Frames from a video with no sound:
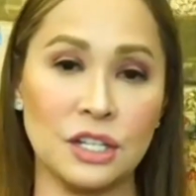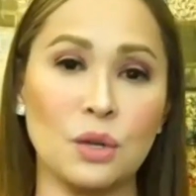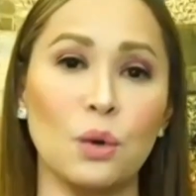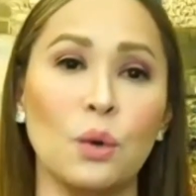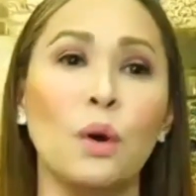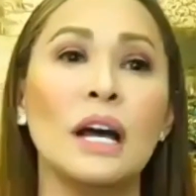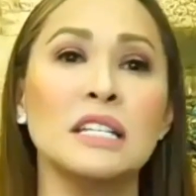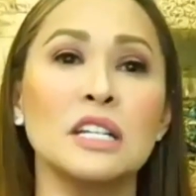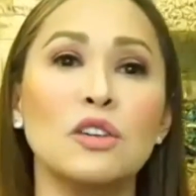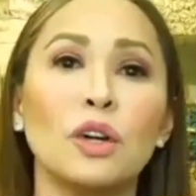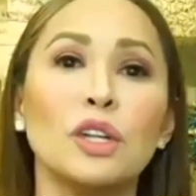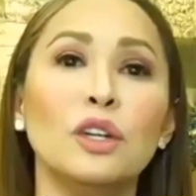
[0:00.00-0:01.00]
So,
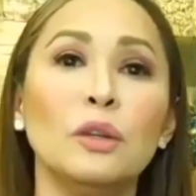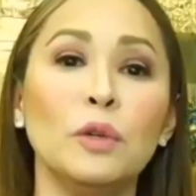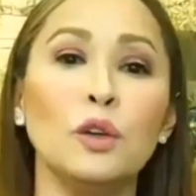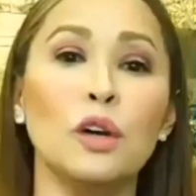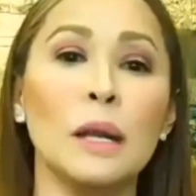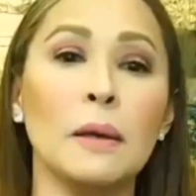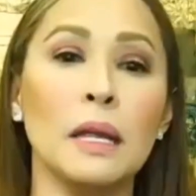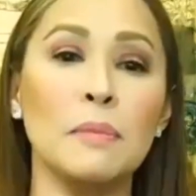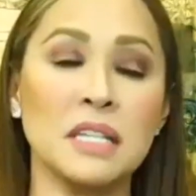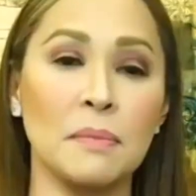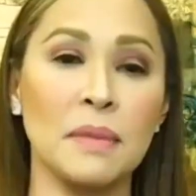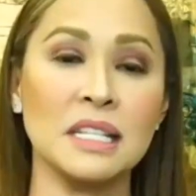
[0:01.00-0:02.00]
siguro yun yung ibig
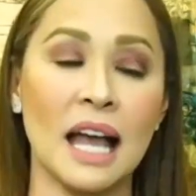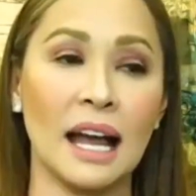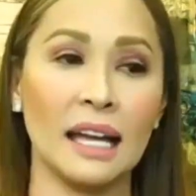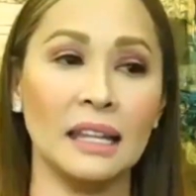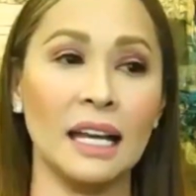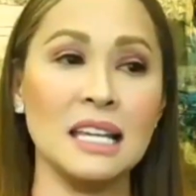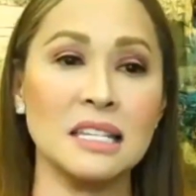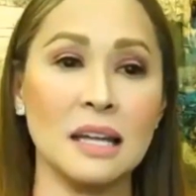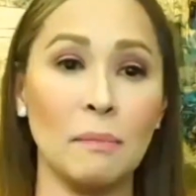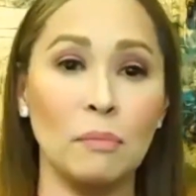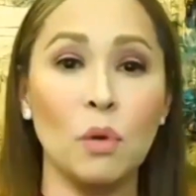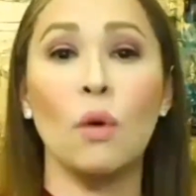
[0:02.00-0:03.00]
sabihin sa akin ng isa
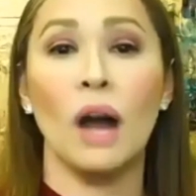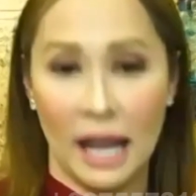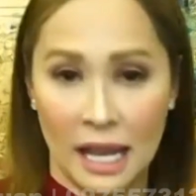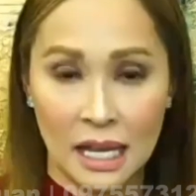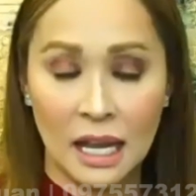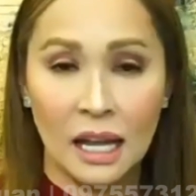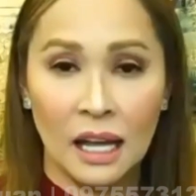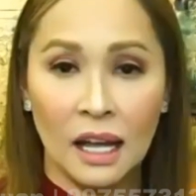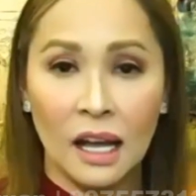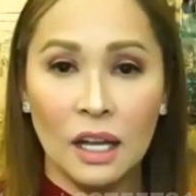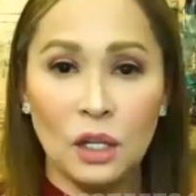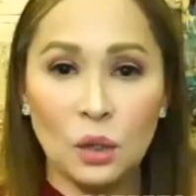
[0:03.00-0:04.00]
buhay
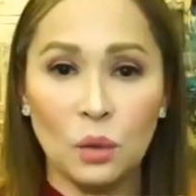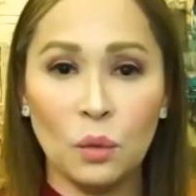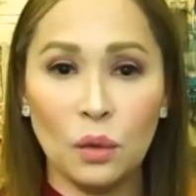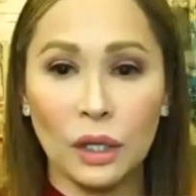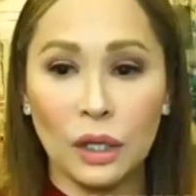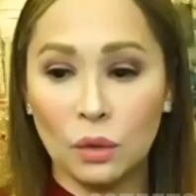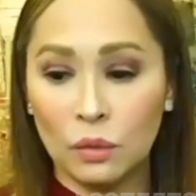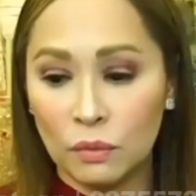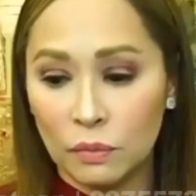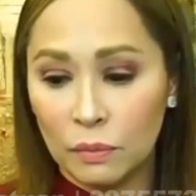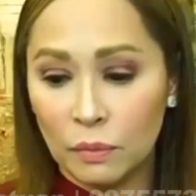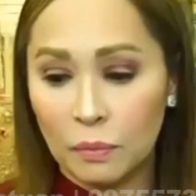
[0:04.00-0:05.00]
yung yung
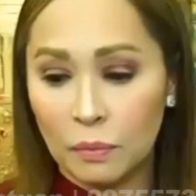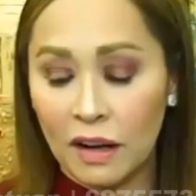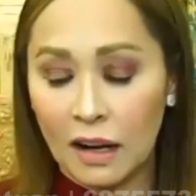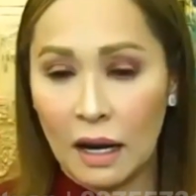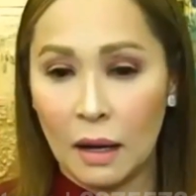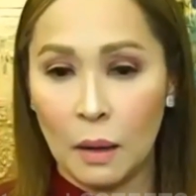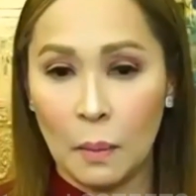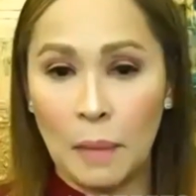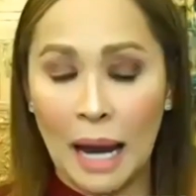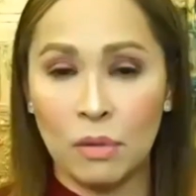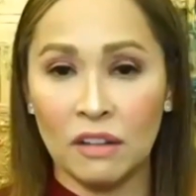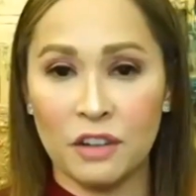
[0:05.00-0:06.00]
uh,
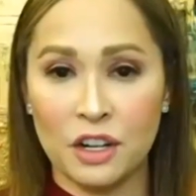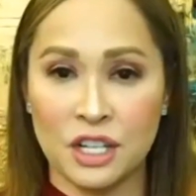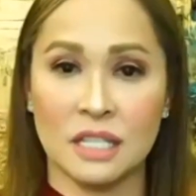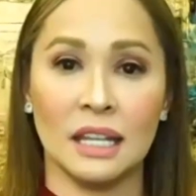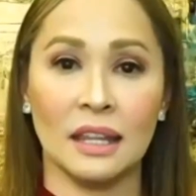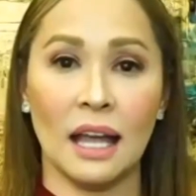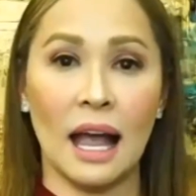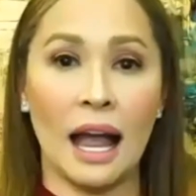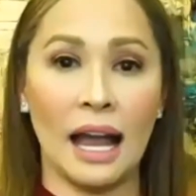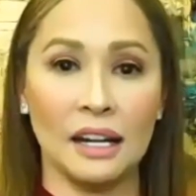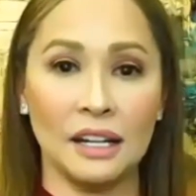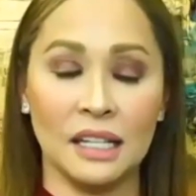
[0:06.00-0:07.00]
Bible verses that
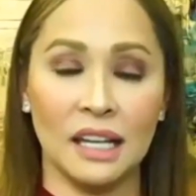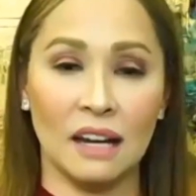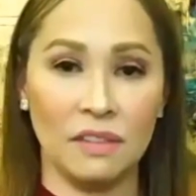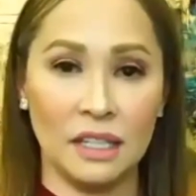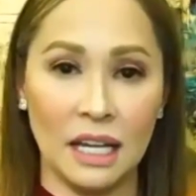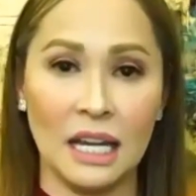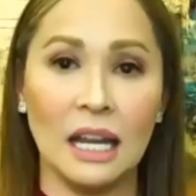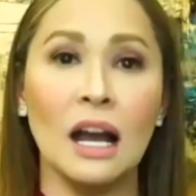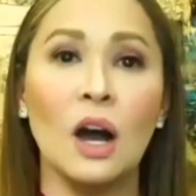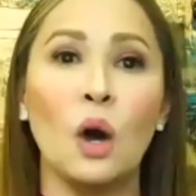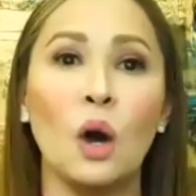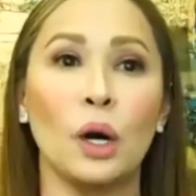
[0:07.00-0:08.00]
I read every day
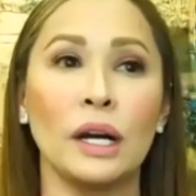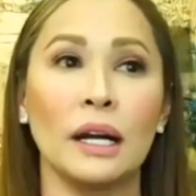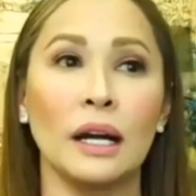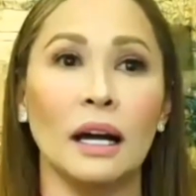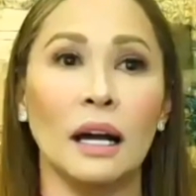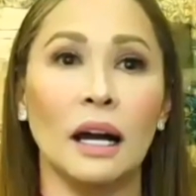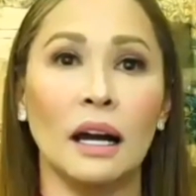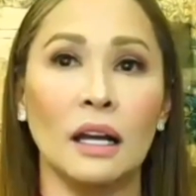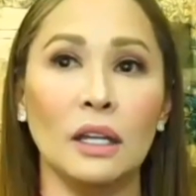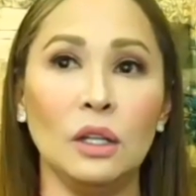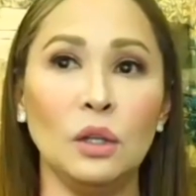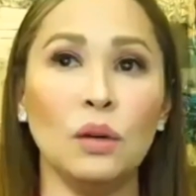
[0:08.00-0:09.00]
or
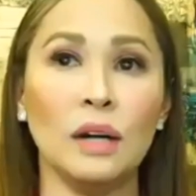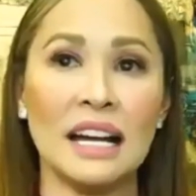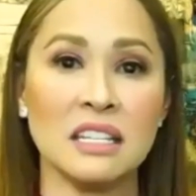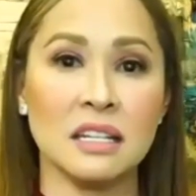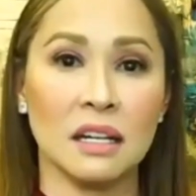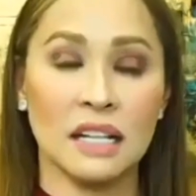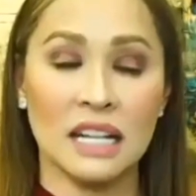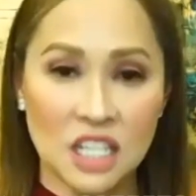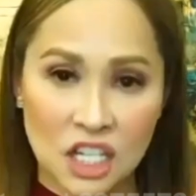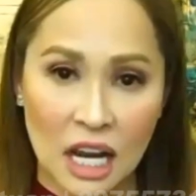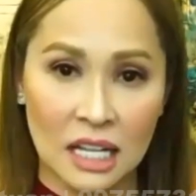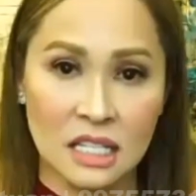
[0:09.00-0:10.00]
yung as
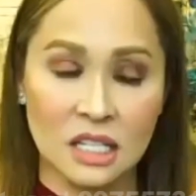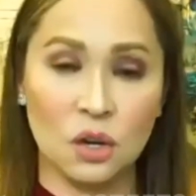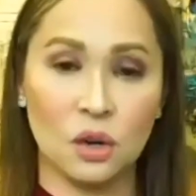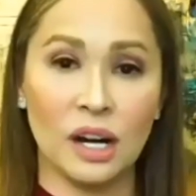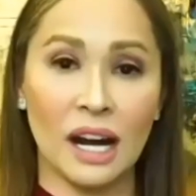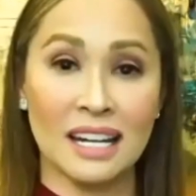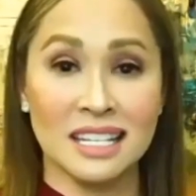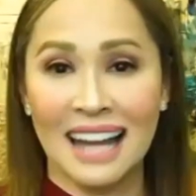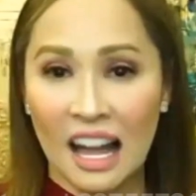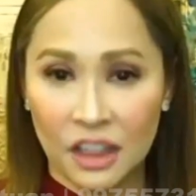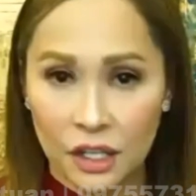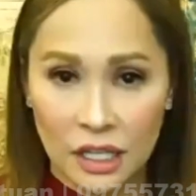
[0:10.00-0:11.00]
Christians or as
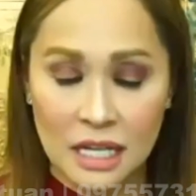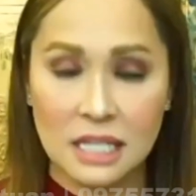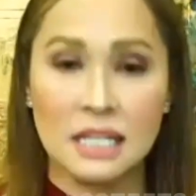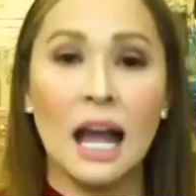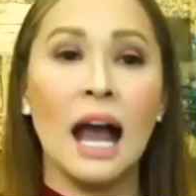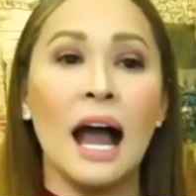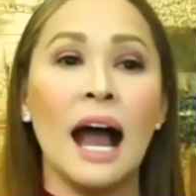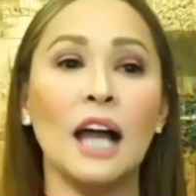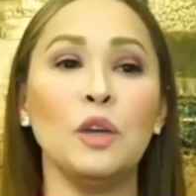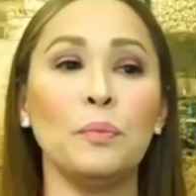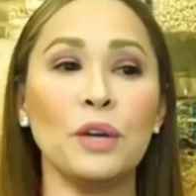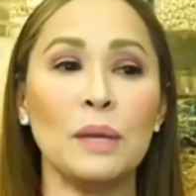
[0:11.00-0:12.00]
Catholics,
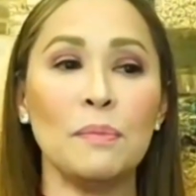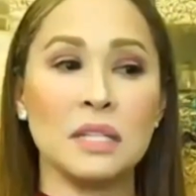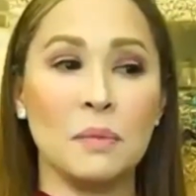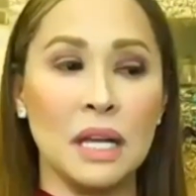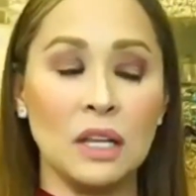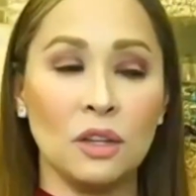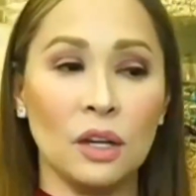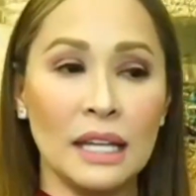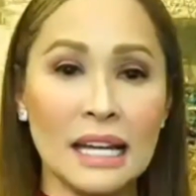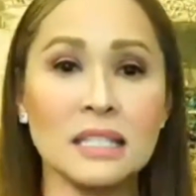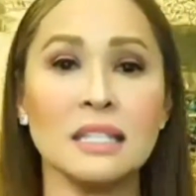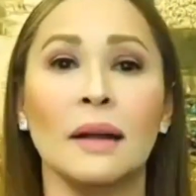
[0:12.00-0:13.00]
ano po ibig sabihin nun is